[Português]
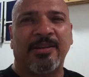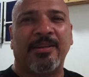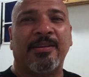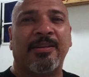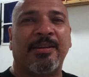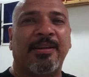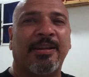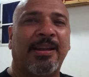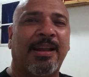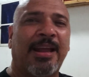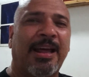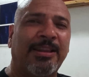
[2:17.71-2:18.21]

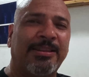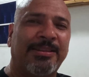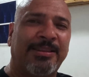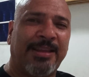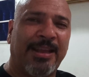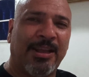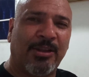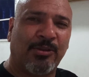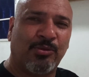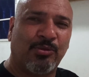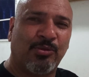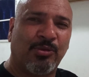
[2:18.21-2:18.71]
lá
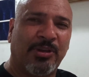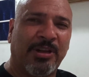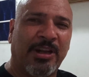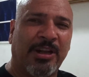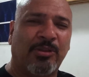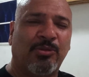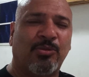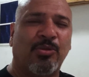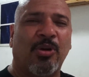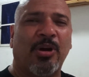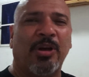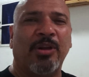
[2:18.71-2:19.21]
dentro do
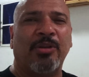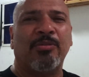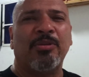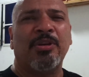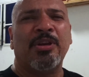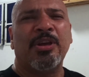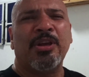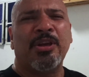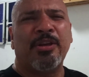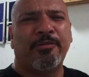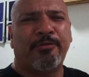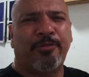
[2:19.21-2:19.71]
criatório,
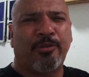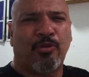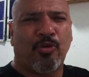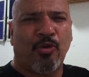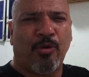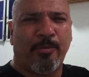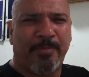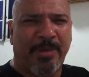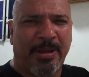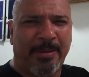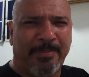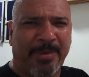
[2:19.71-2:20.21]

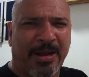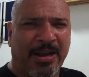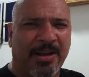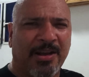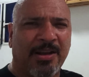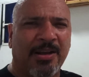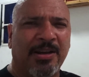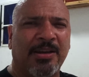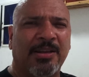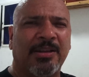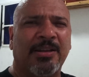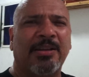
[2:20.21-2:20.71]
ficou bem
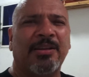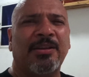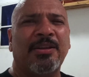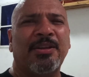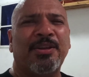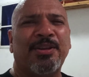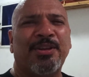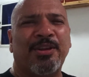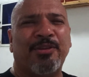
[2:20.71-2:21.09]
bacana.